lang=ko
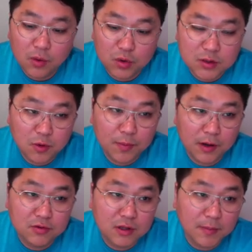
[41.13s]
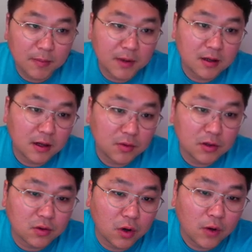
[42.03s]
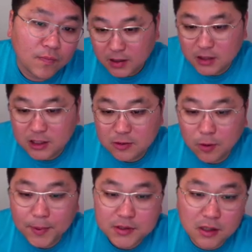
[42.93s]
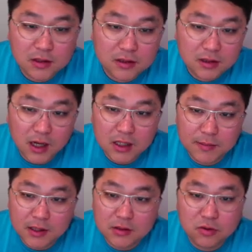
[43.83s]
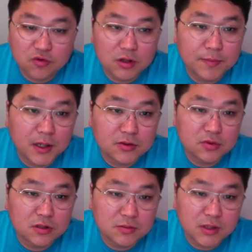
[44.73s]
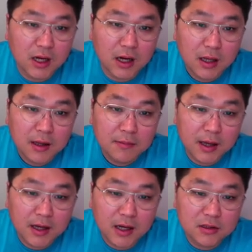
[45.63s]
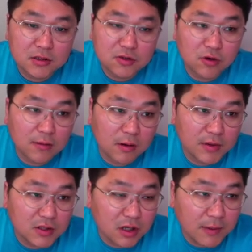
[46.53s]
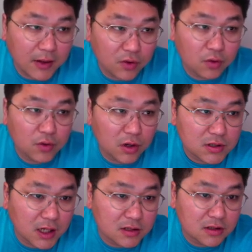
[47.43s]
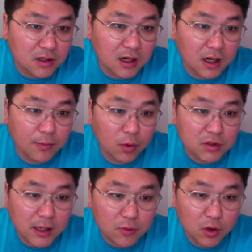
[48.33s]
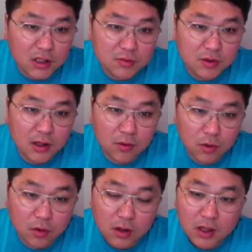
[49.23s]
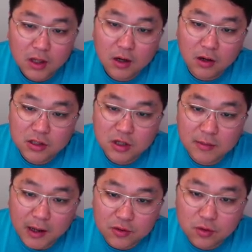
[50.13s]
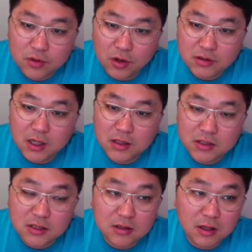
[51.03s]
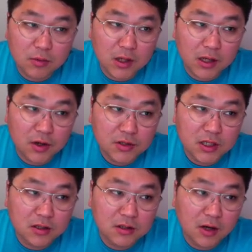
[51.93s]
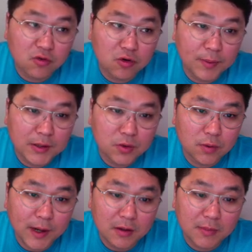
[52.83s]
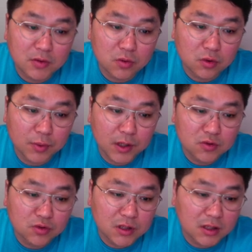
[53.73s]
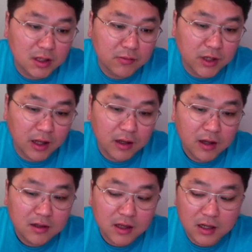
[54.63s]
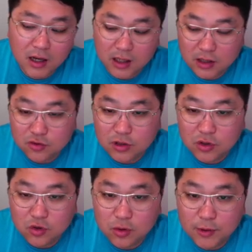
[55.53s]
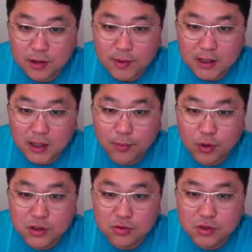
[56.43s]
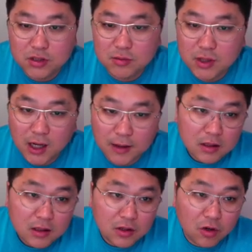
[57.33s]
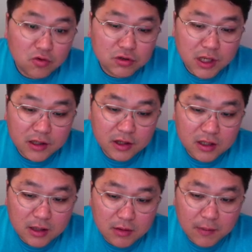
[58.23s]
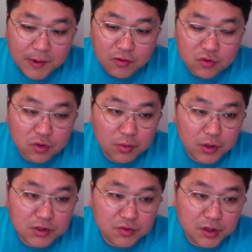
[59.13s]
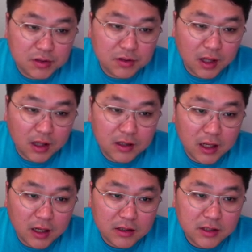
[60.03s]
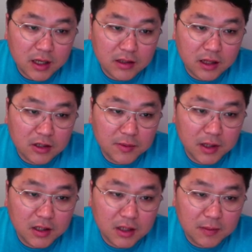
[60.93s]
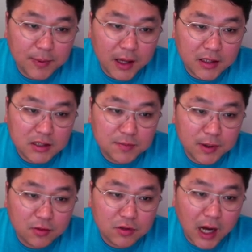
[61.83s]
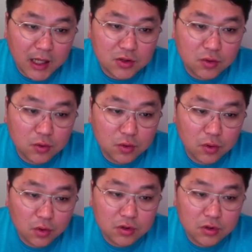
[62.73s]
55파운드에 판매를 하고 있고 25% 할인받아서 구입하실 수 있습니다. 맨카인드 직구하는 방법 이전에 만들어놓은 영상 있으니까 보고 참고하시면 되고 이전에 만들어놓은 영상 찍을 때보다 현재는 한국으로 배송, 빠른 배송으로 보내주고 있기 때문에 대략 일주일 정도면 받아 보실 수 있습니다. 영국 사이트이기 때문에 파운드로 보여지고 있는데 대략 세일된 금액이 120파운드 안쪽으로